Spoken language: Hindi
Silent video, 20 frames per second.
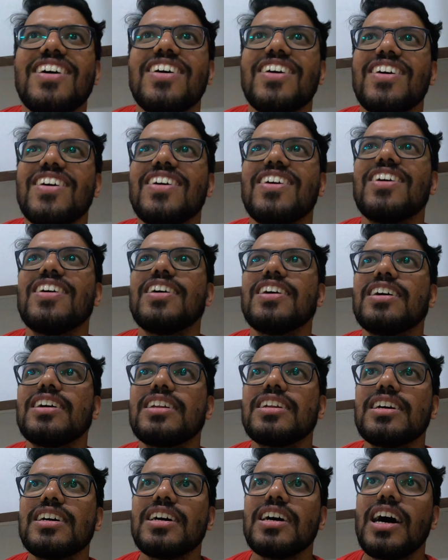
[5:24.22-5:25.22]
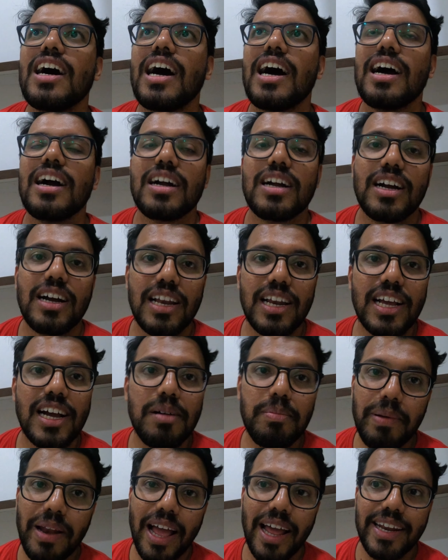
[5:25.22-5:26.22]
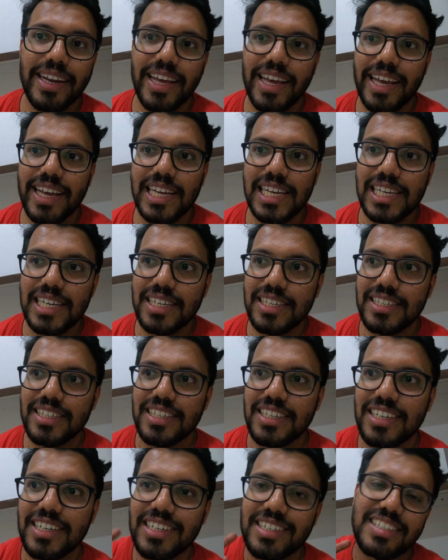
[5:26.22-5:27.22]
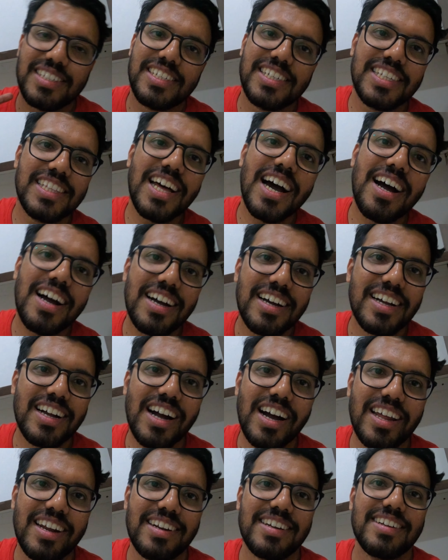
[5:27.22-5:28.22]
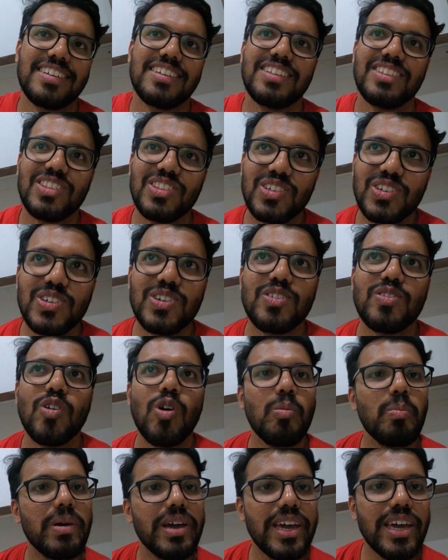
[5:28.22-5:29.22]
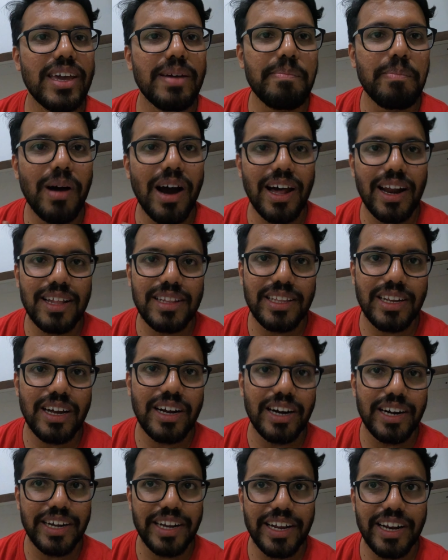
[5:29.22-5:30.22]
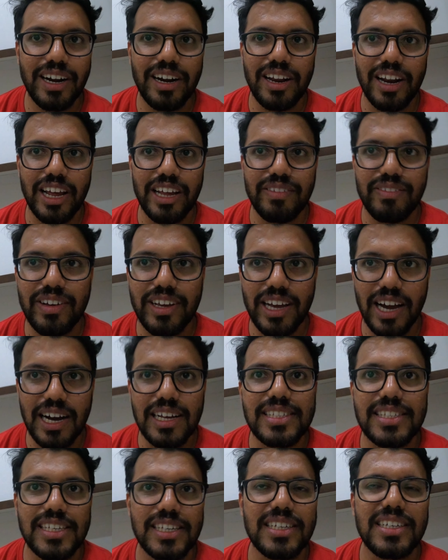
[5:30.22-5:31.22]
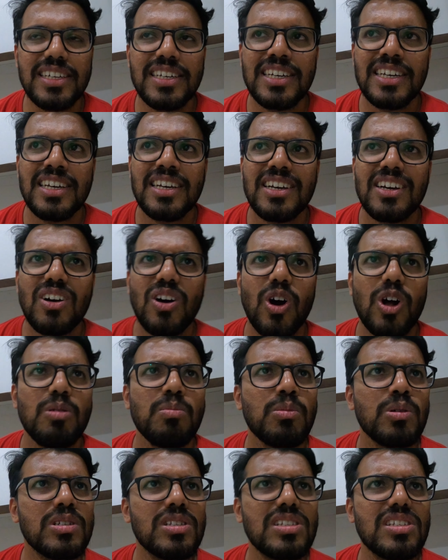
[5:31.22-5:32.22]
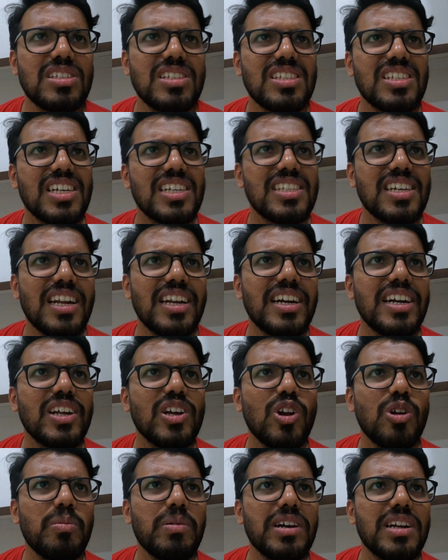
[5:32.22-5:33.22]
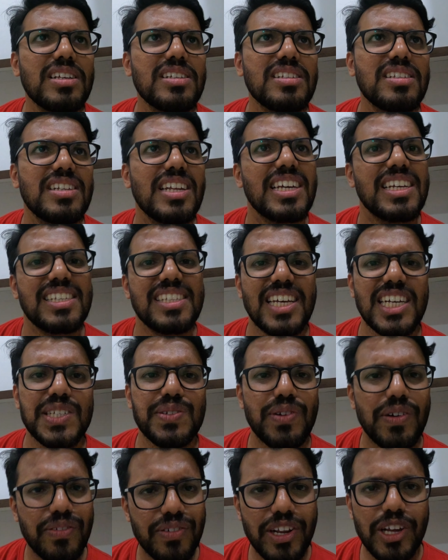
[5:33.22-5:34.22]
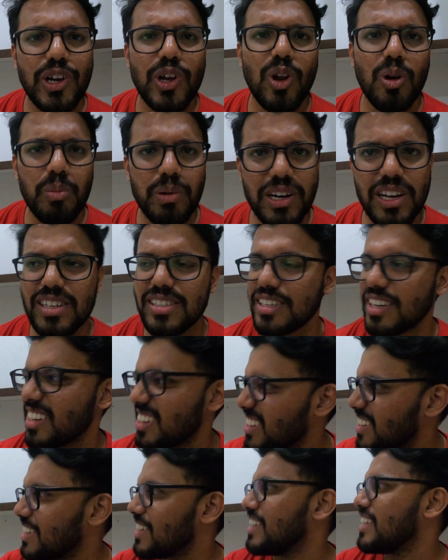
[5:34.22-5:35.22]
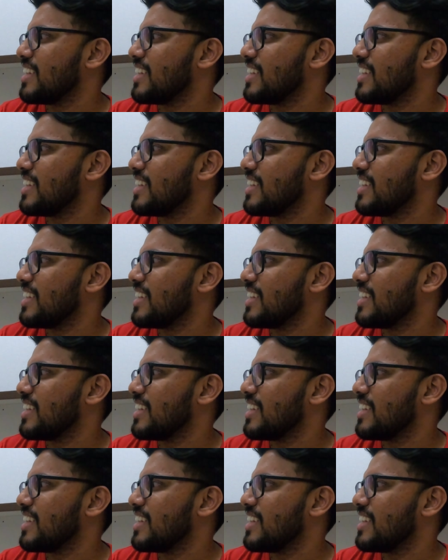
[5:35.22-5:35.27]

और कल का प्लान है सीधा घर तो वो भी बारह तेरह घंटे का ड्राइव है यहाँ से ऑलमोस्ट सिक्स हंड्रेड किलोमीटर्स नहीं सिक्स फिफ्टी किलोमीटर्स है